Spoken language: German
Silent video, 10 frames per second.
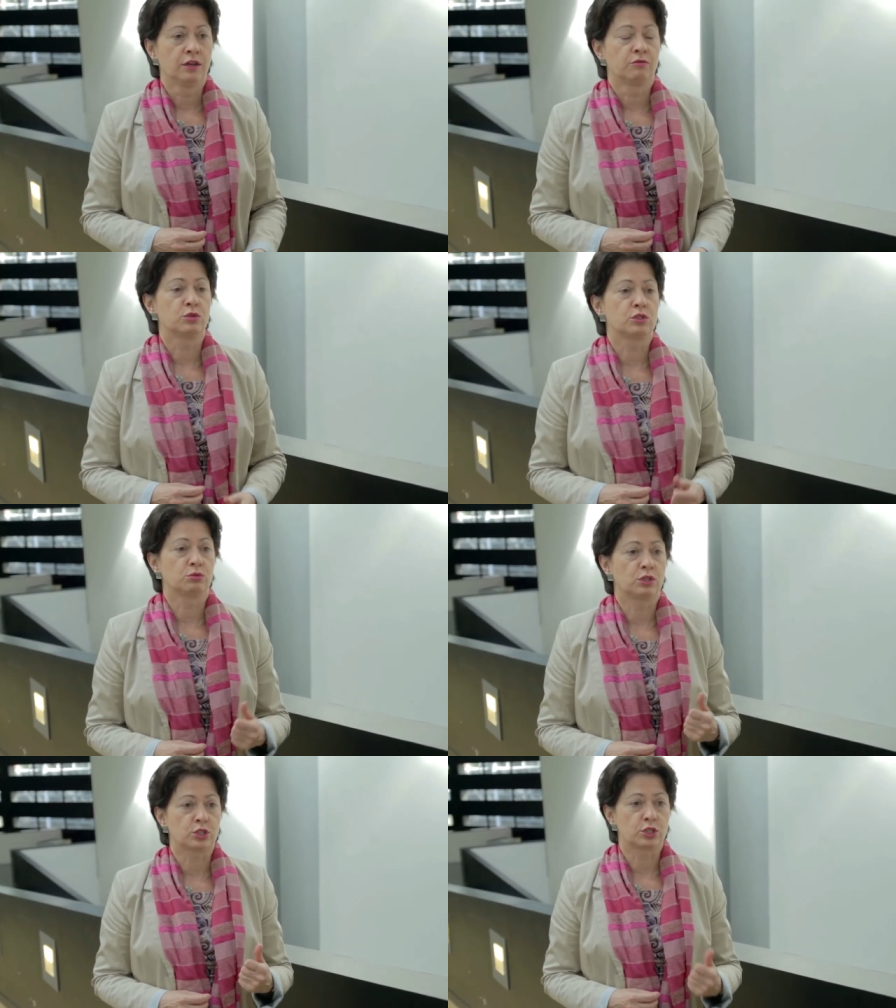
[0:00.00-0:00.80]
wo Sie
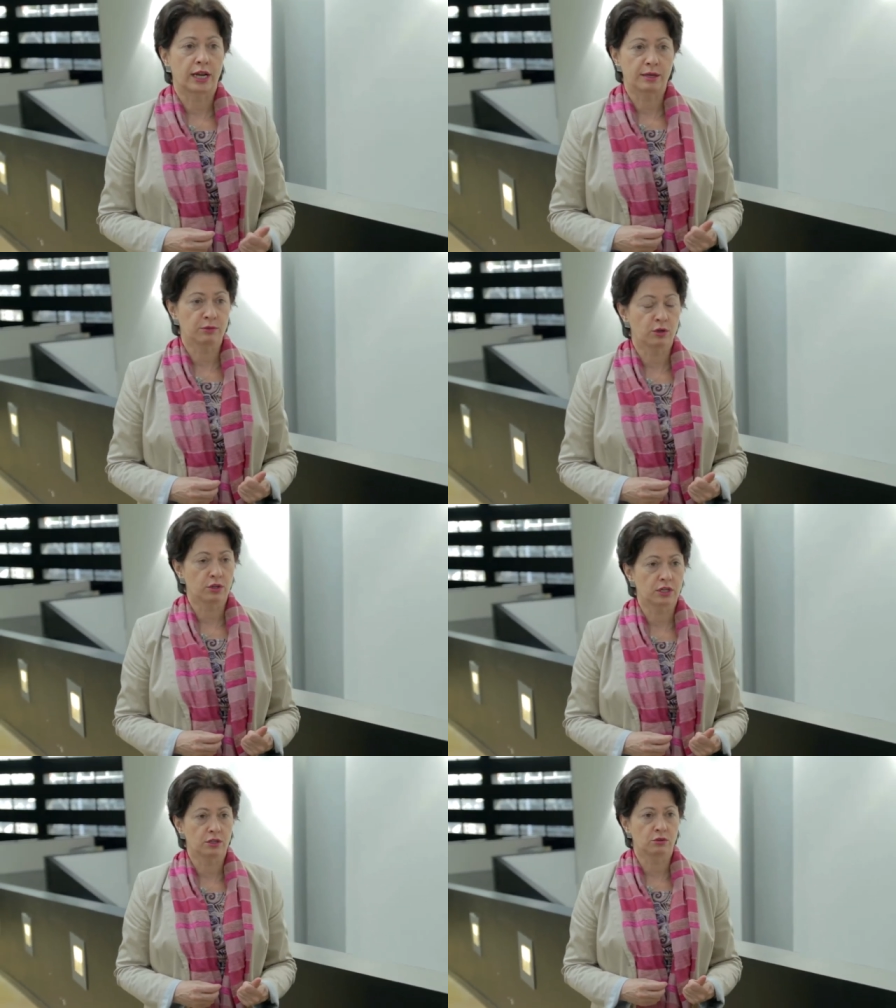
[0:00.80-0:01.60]
unterschreiben
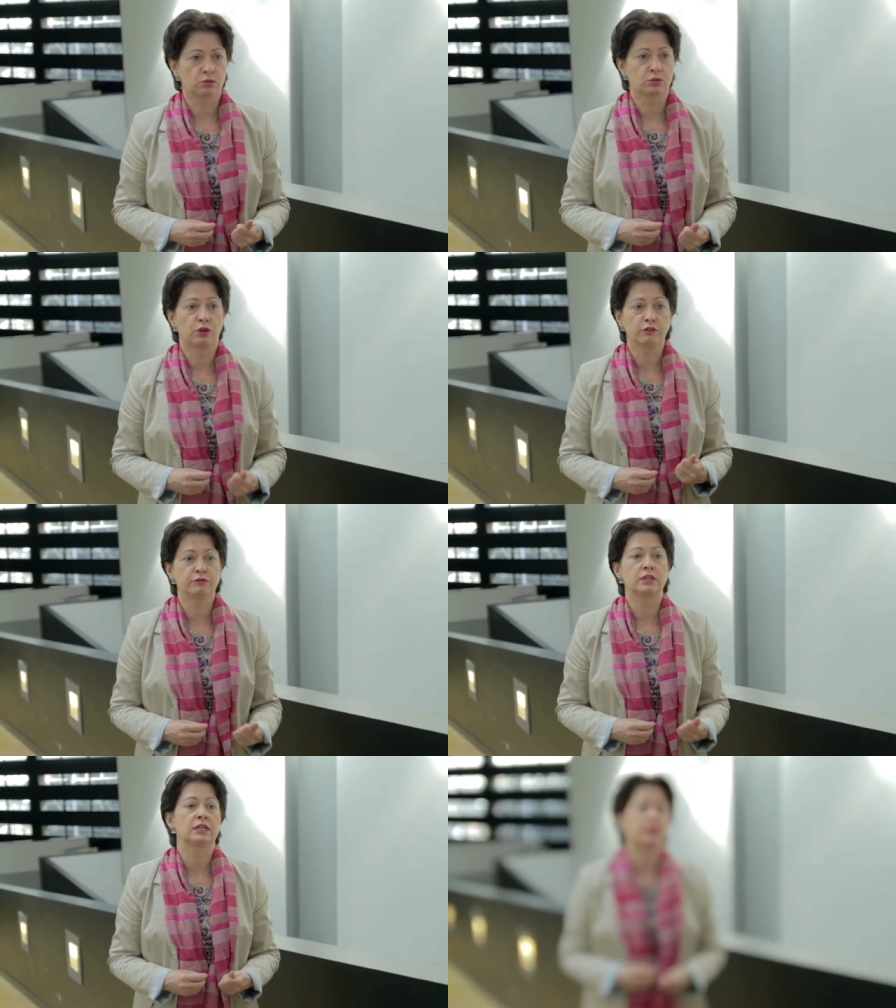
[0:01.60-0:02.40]
können und
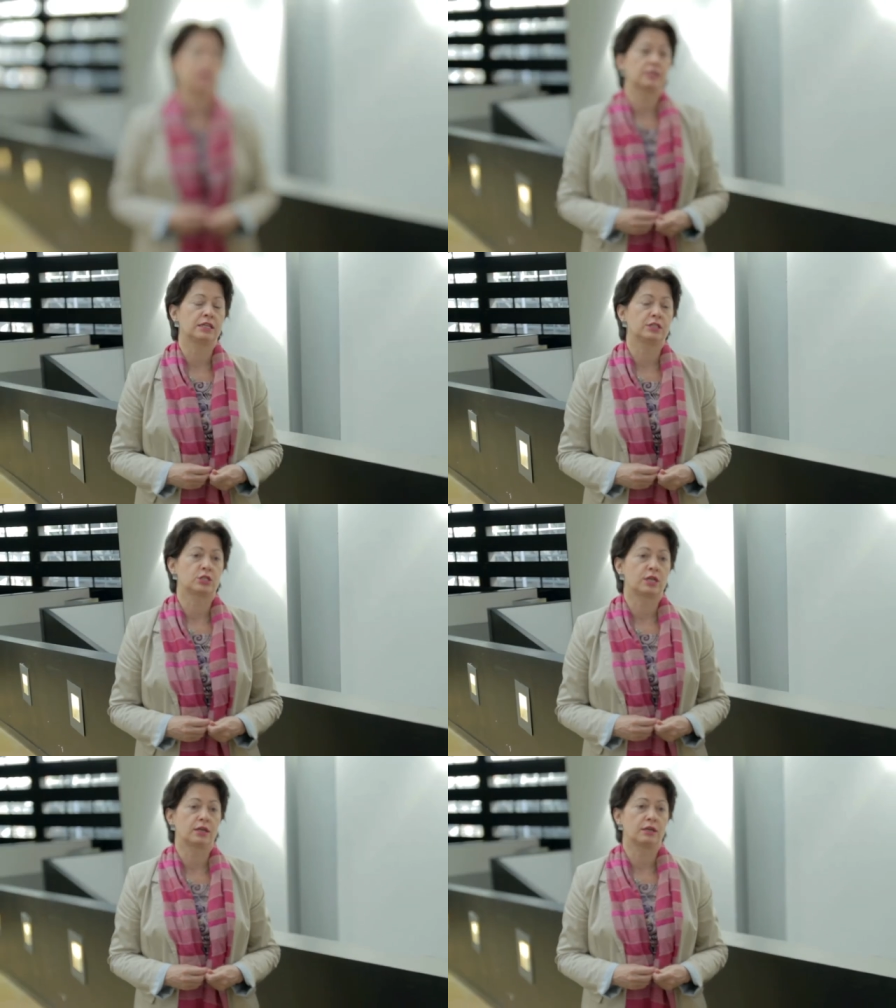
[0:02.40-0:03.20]
Öffentlichkeit
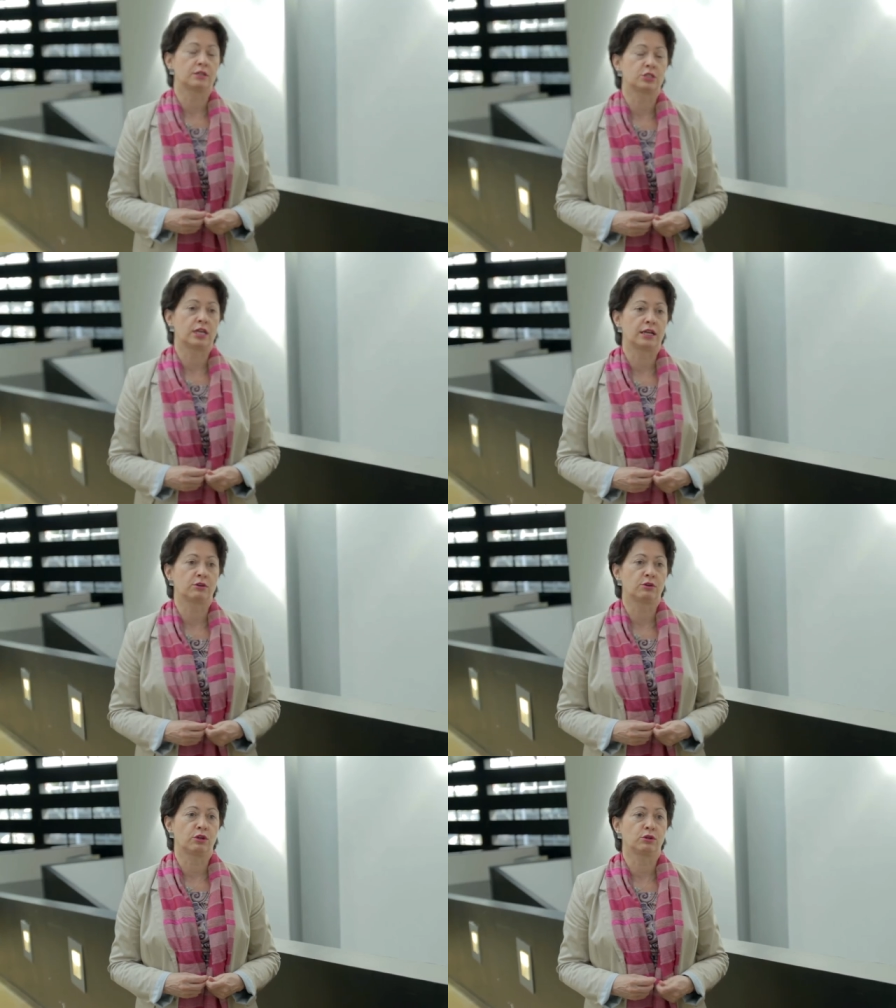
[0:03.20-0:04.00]
herstellen
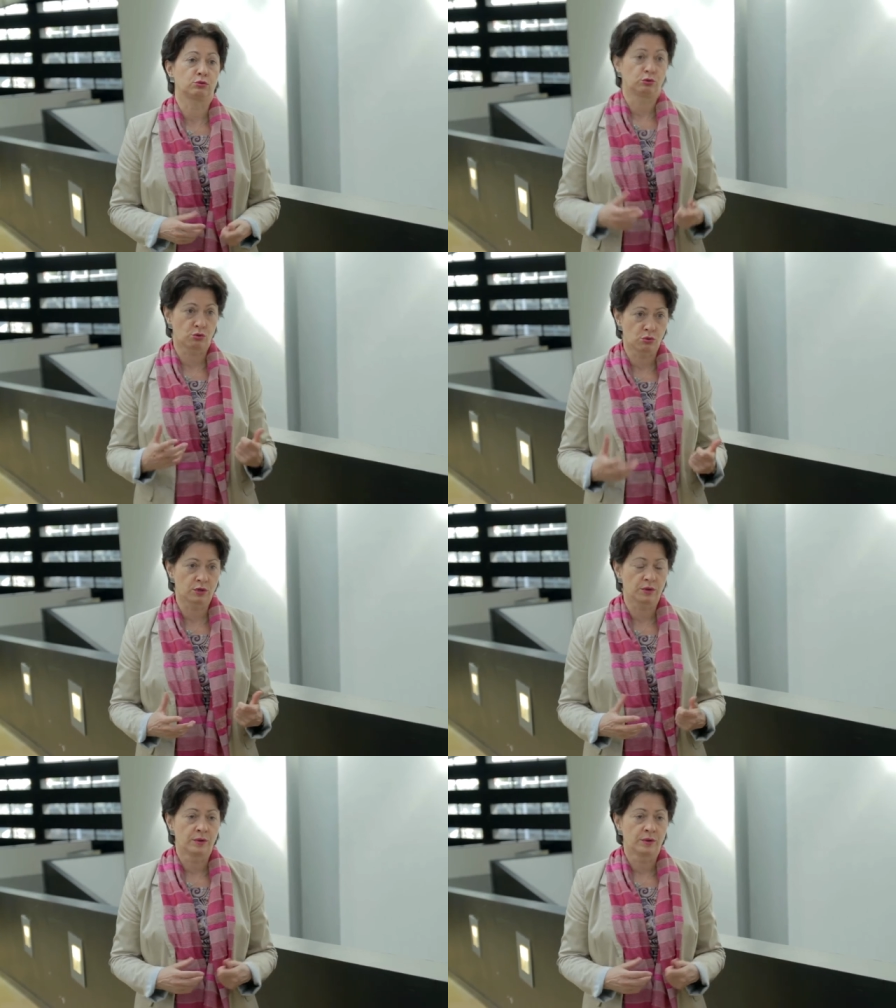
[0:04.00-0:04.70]
äh, können und Druck,